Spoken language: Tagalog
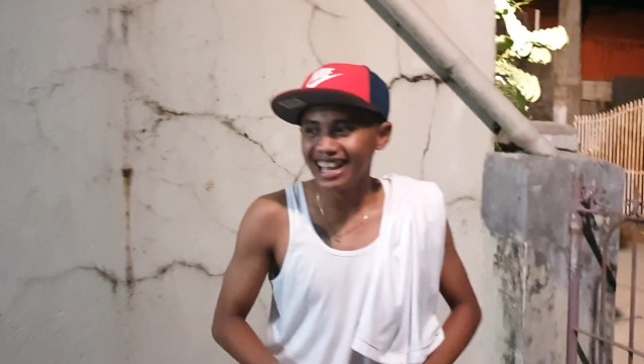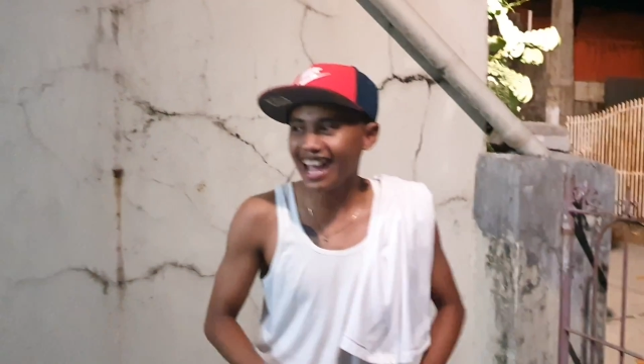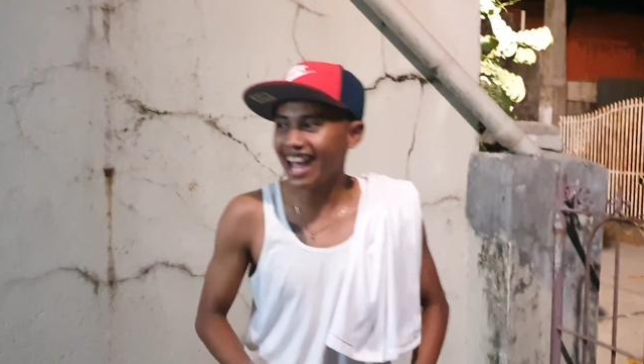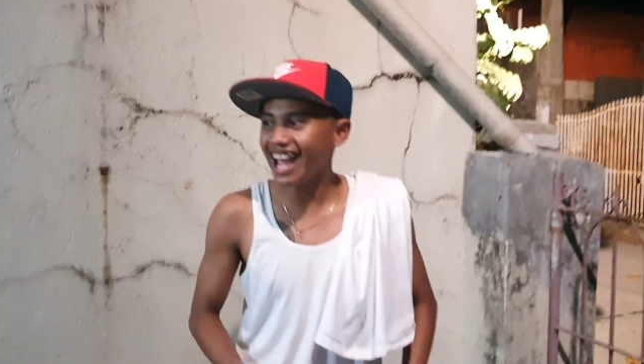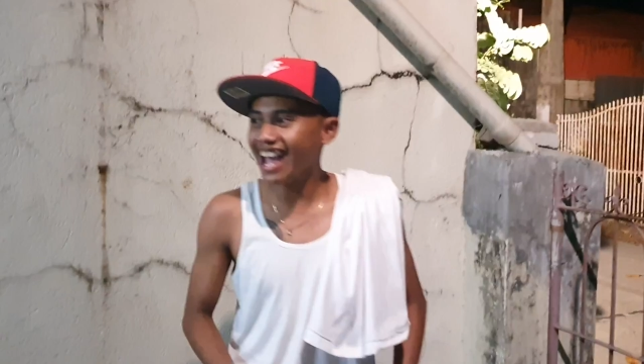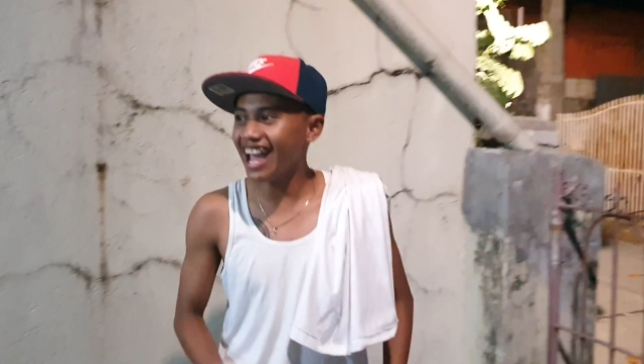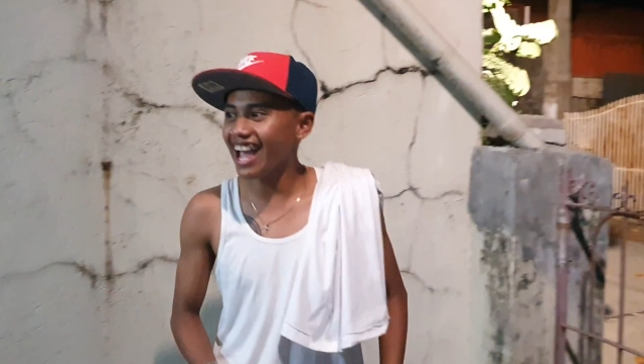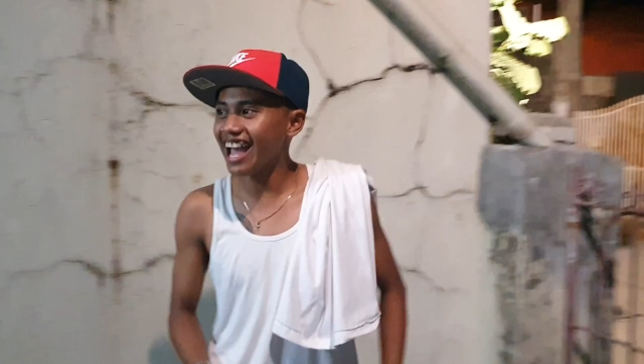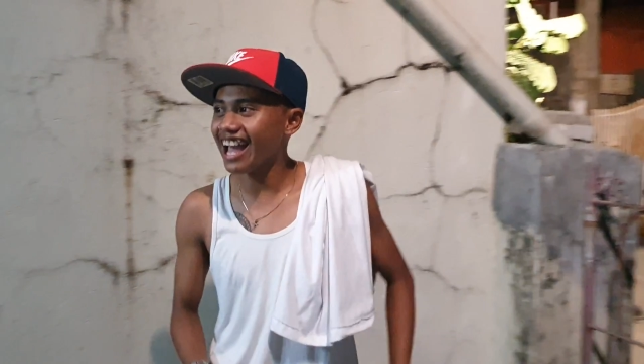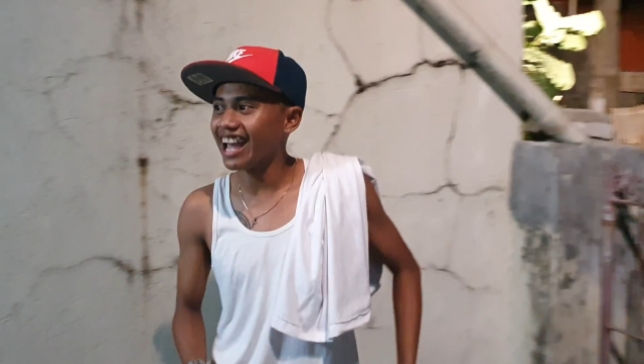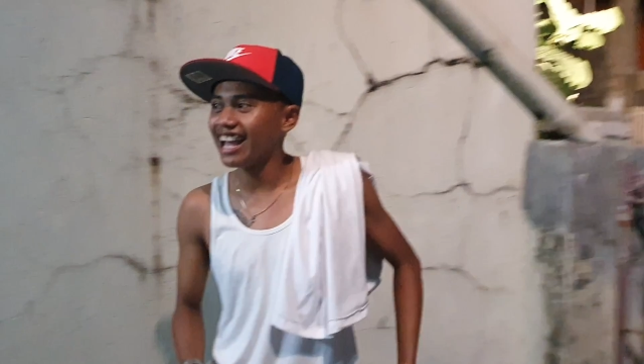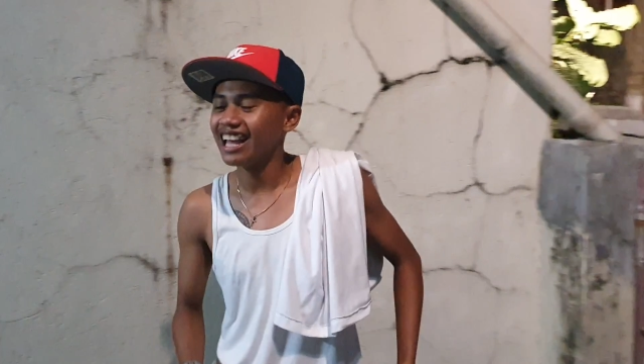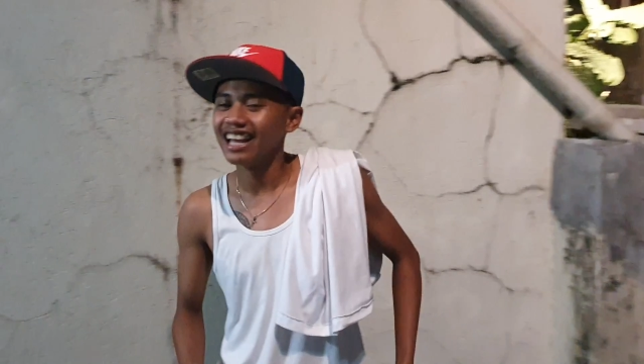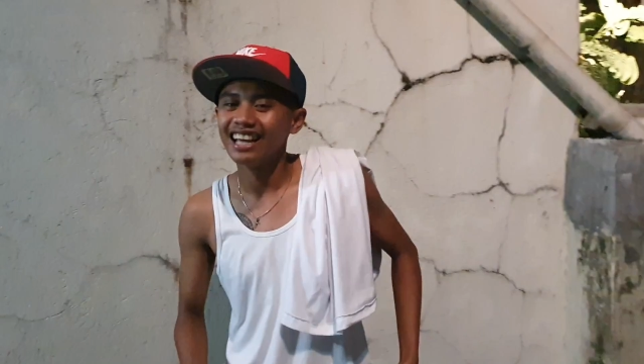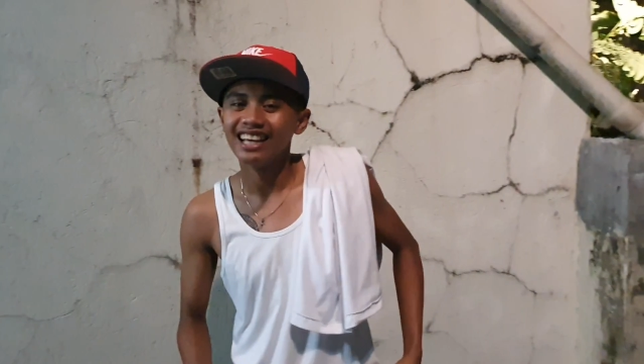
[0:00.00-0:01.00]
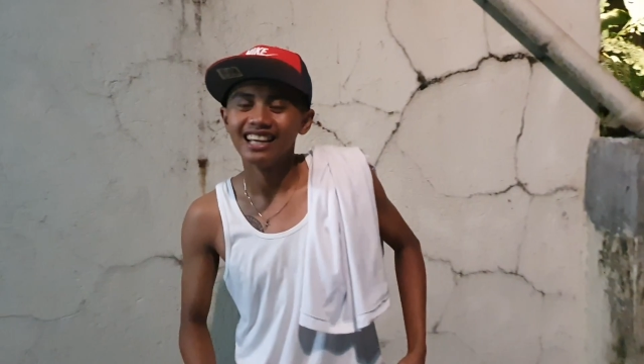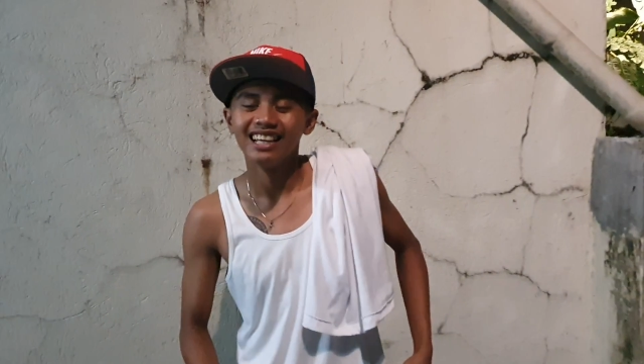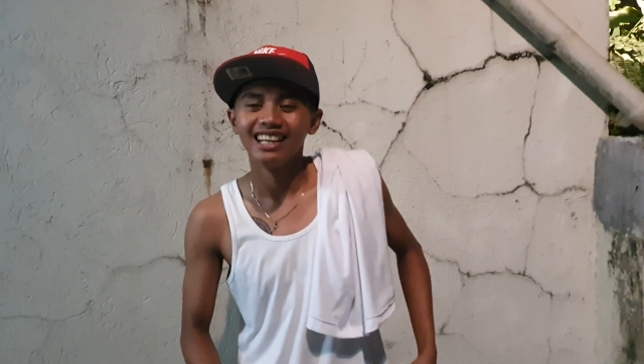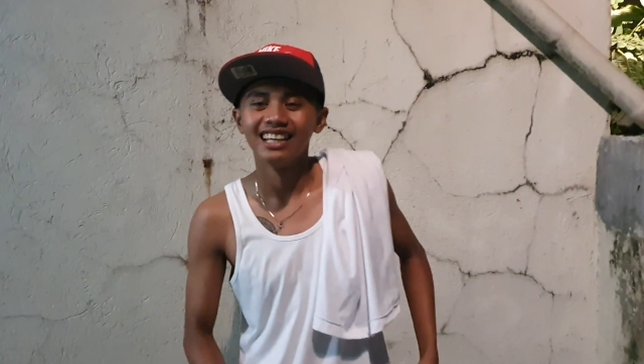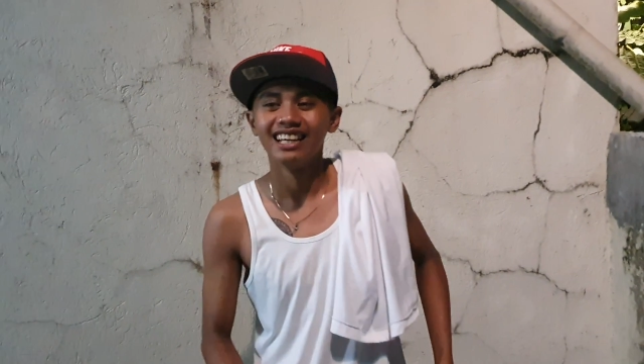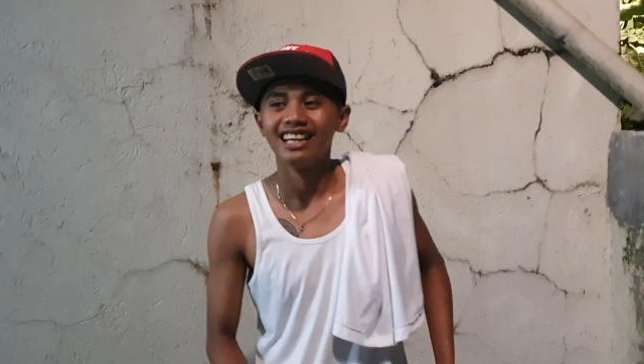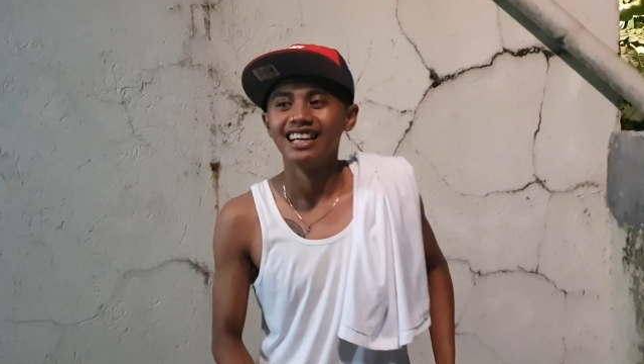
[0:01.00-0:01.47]
Ano? Yay!
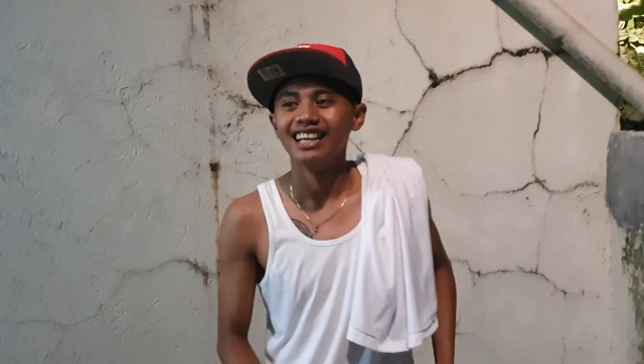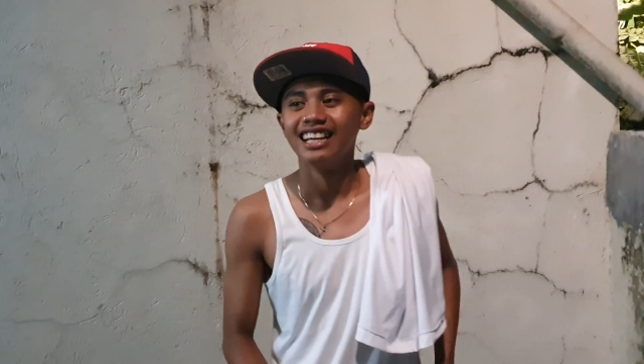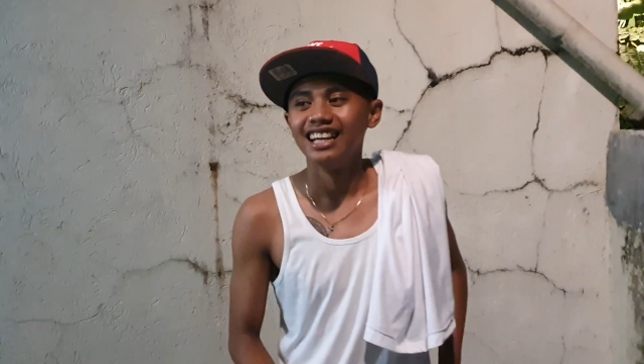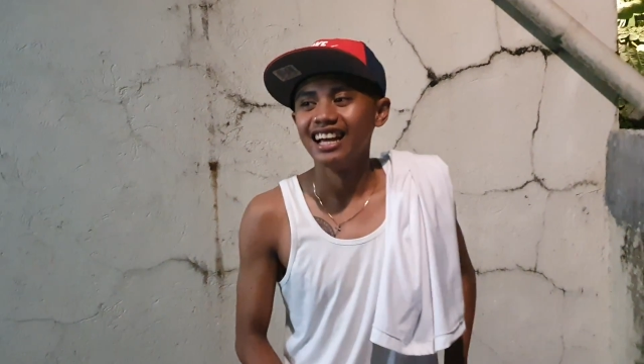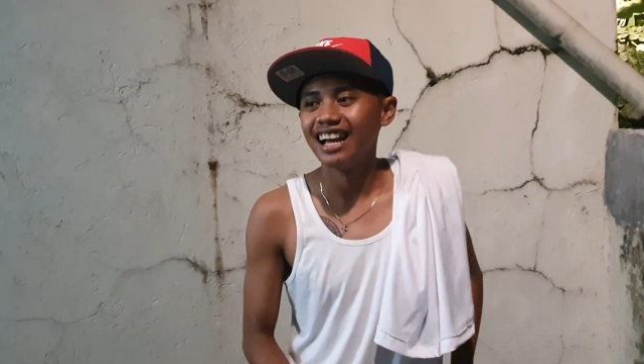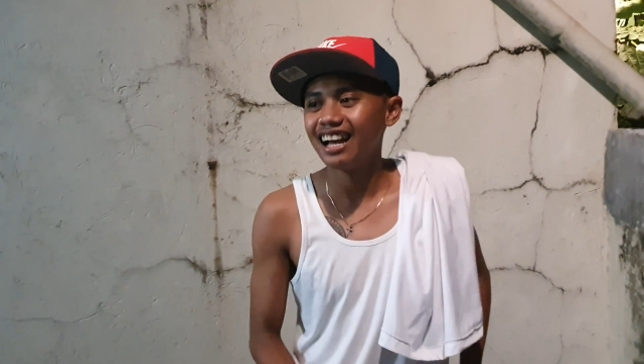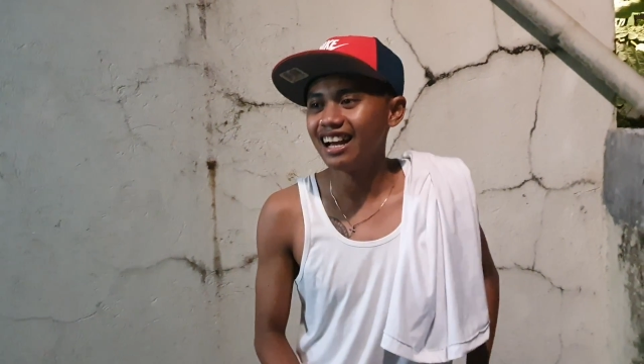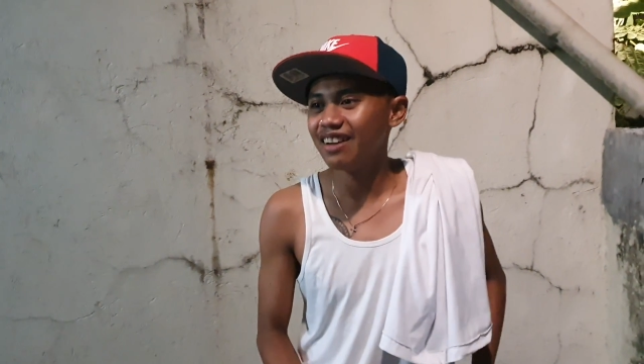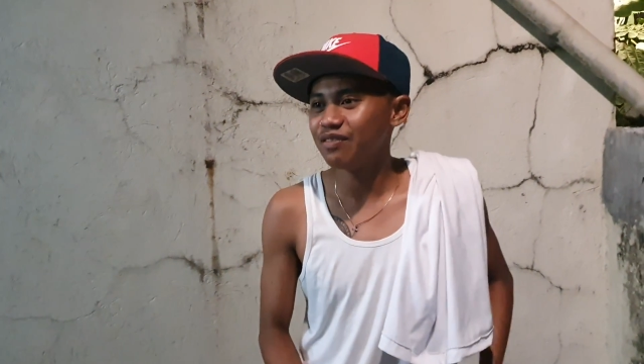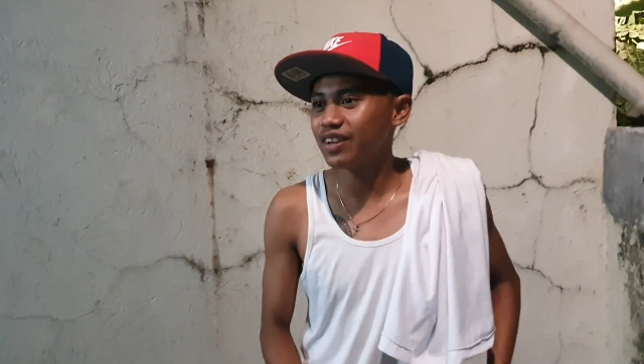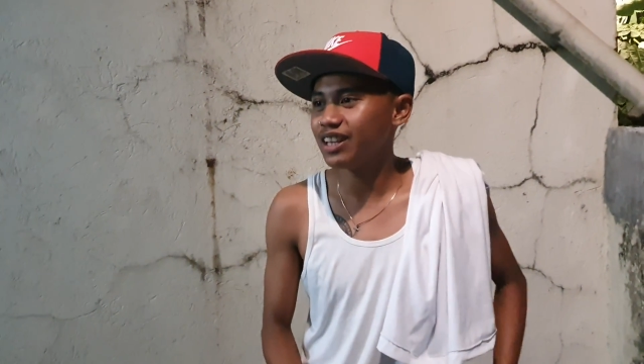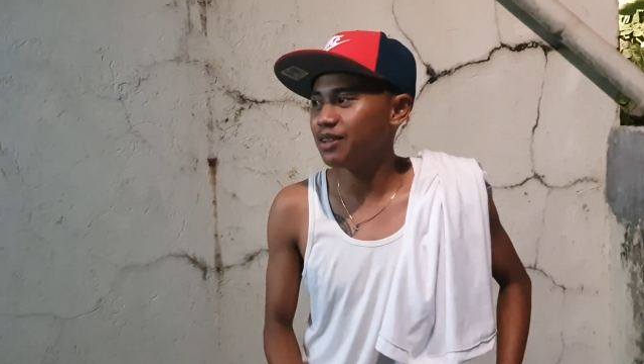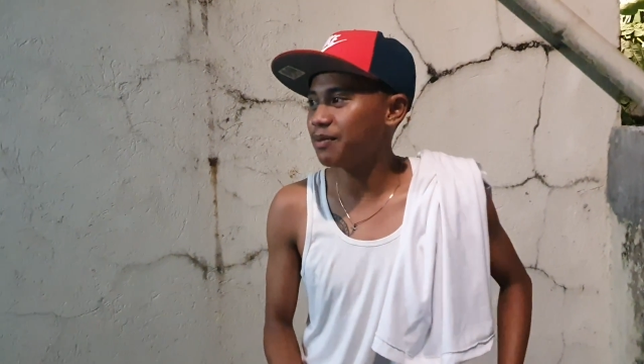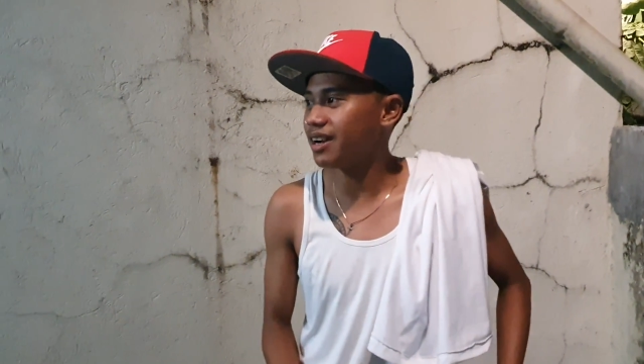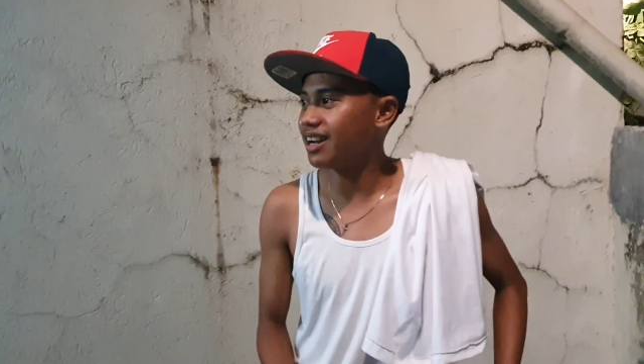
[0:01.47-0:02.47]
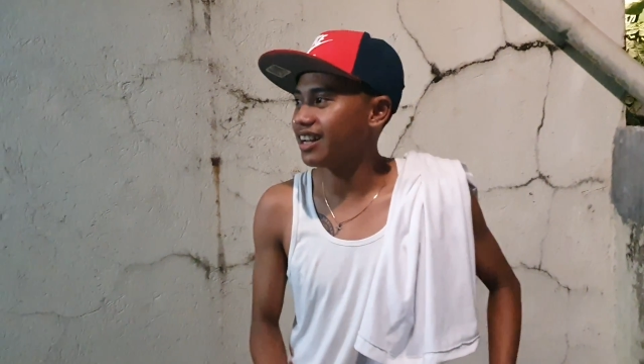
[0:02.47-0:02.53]
Pangalawa. Ah, pwede bang